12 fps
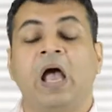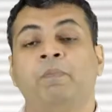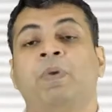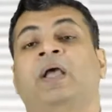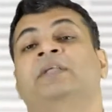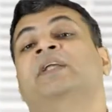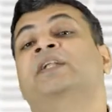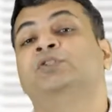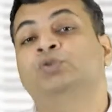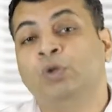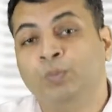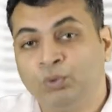आप बाकी सारी
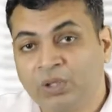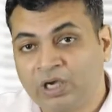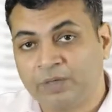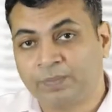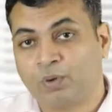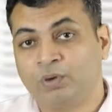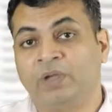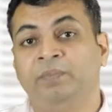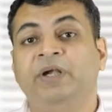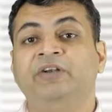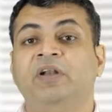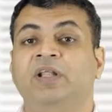चीज़ों को पूरा कर पाओगे
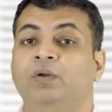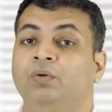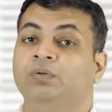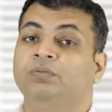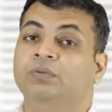बीटल ले लो